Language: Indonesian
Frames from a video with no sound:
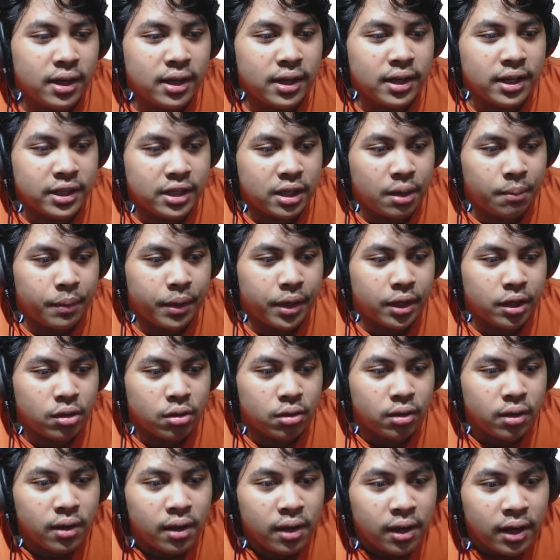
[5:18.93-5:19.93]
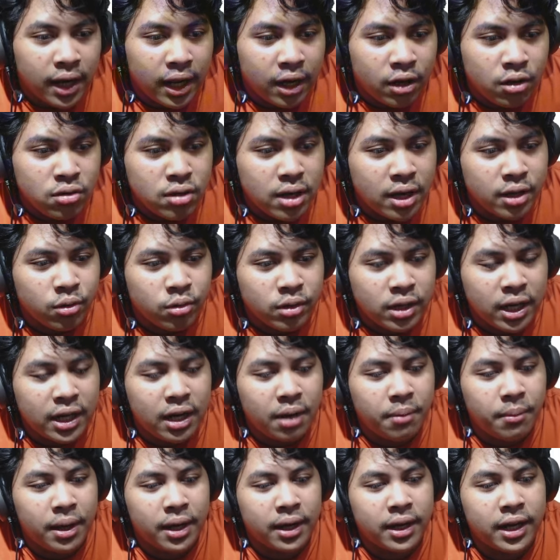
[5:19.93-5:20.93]
seperti itu. Lalu selanjutnya ada
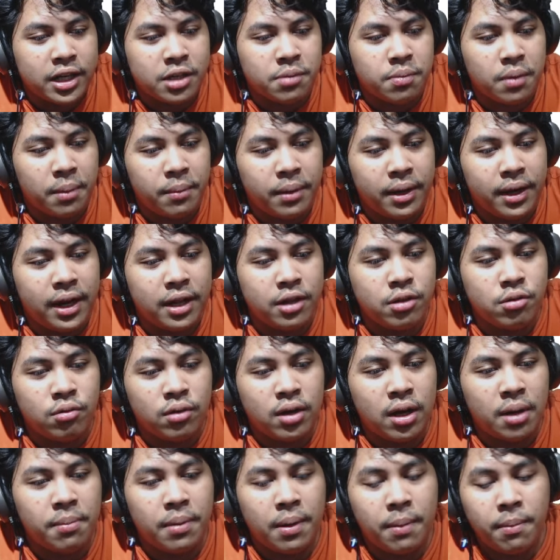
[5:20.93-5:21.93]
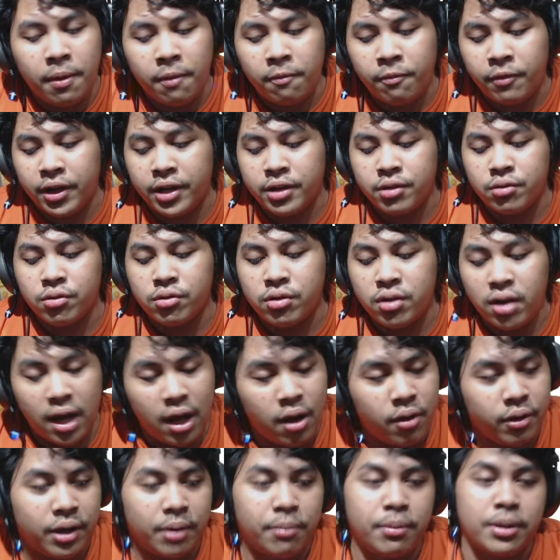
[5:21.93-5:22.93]
markas BB dan juga BB versus
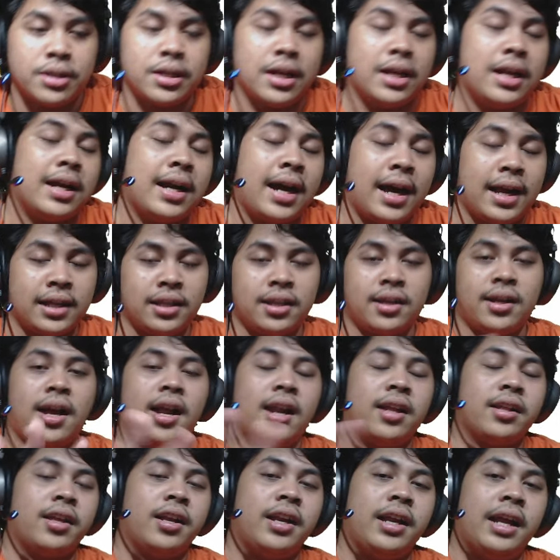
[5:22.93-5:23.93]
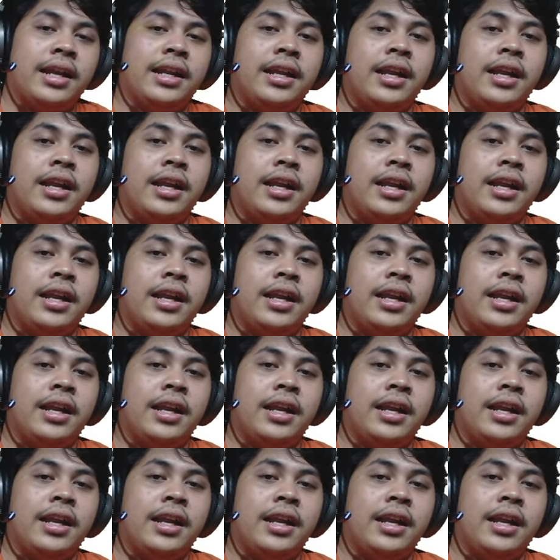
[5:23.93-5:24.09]
Law ya masih ada karakter-karakter yang di